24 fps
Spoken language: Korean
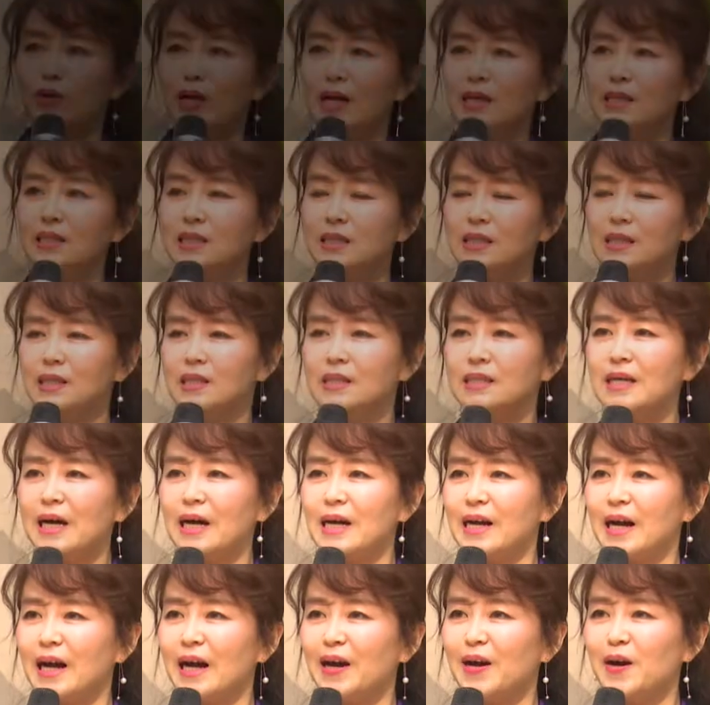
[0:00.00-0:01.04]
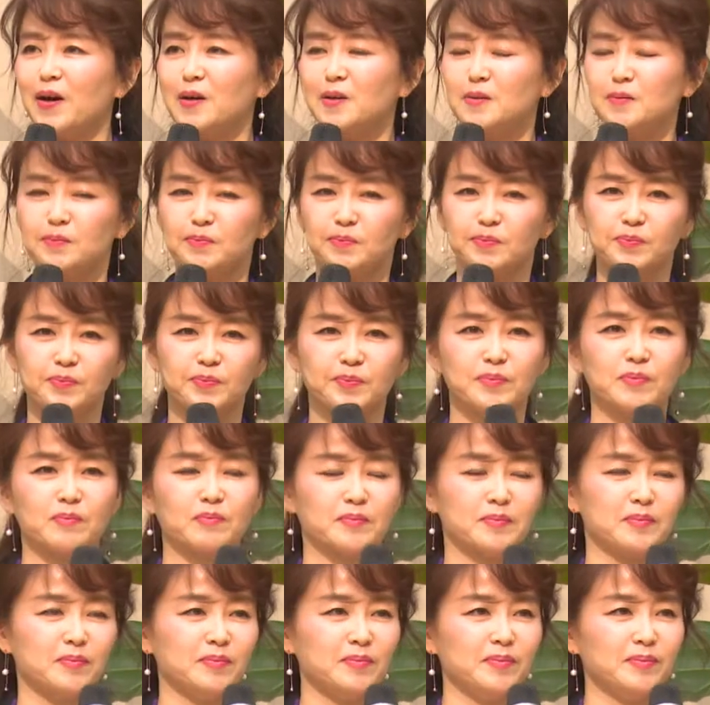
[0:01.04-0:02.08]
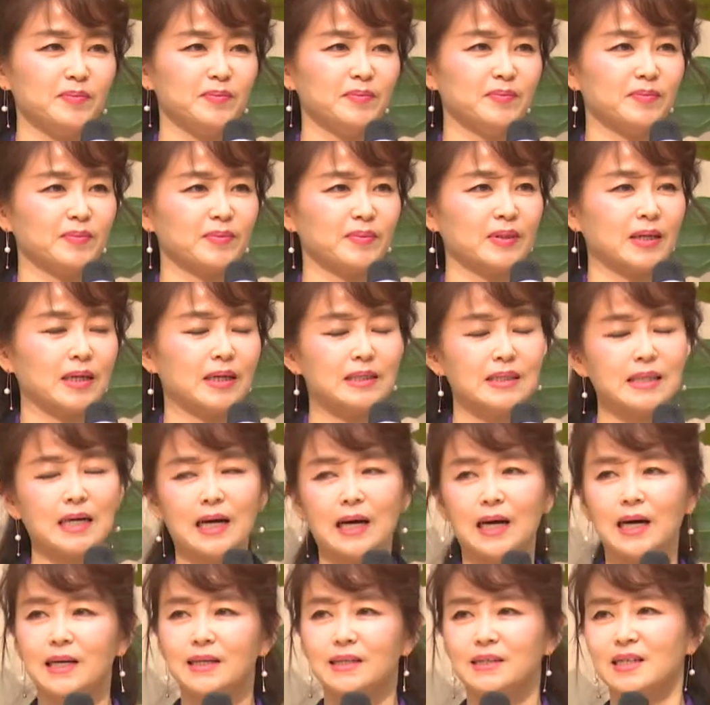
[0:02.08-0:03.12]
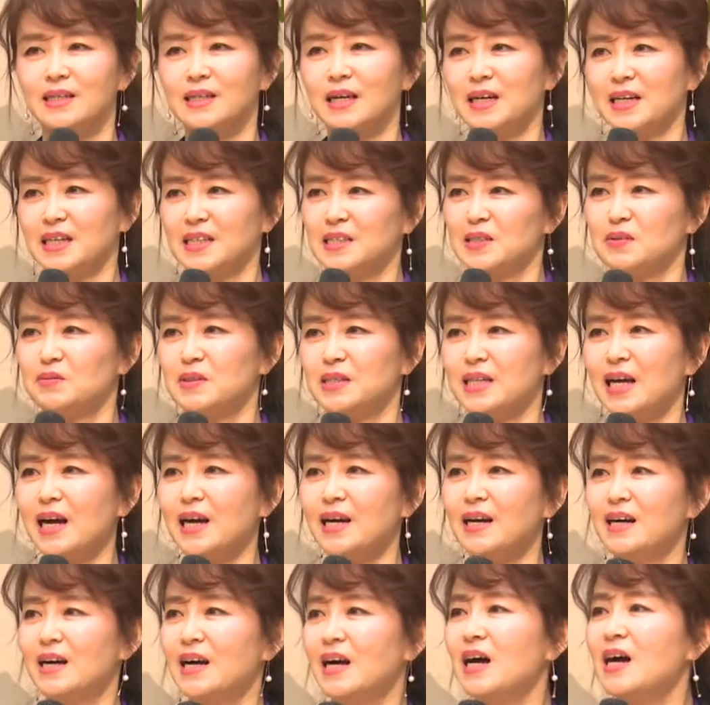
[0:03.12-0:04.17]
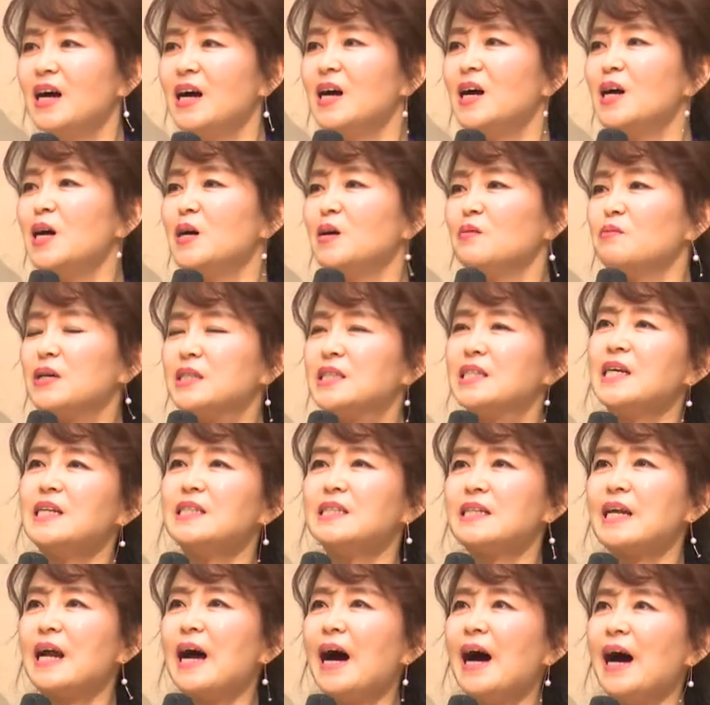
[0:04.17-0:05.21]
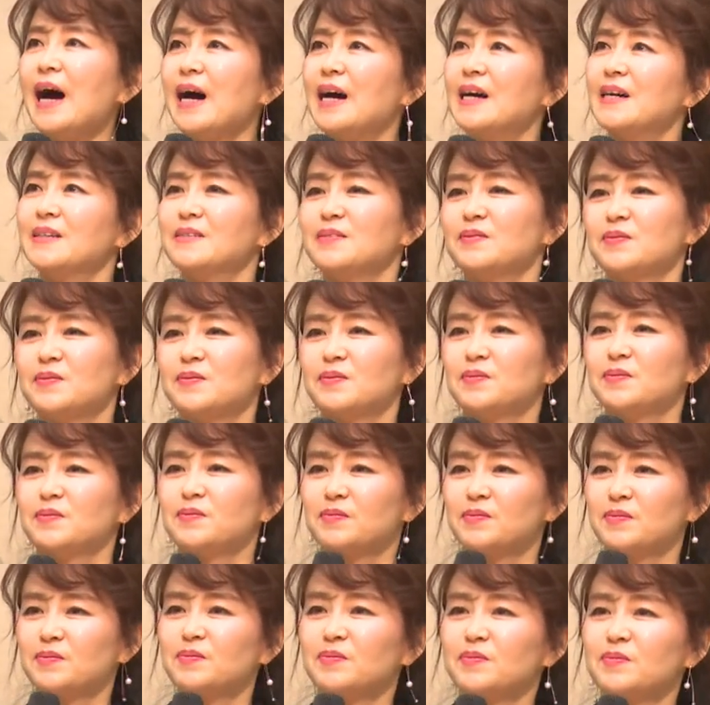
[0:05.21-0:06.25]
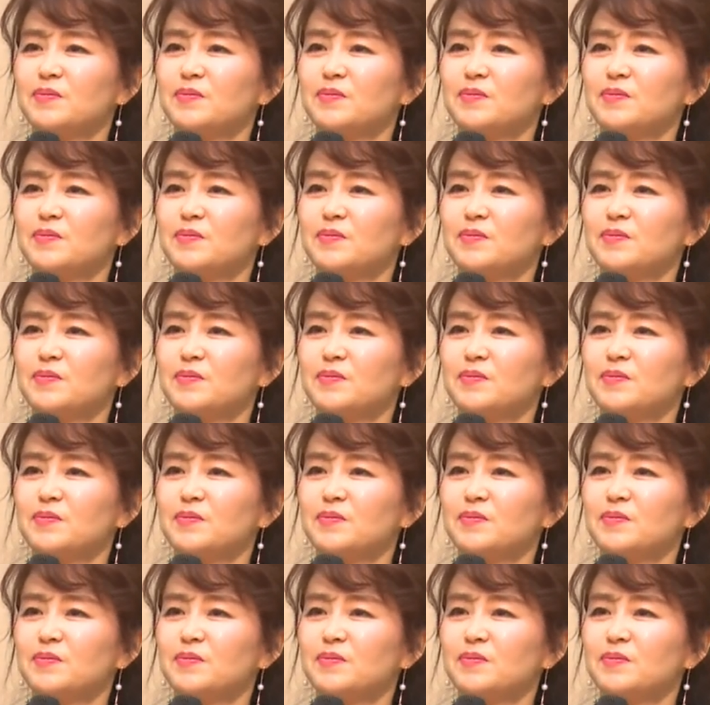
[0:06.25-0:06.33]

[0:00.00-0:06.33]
우리 같이 인사할까요? 자, 하겠습니다. 빛이 있으라! 빛이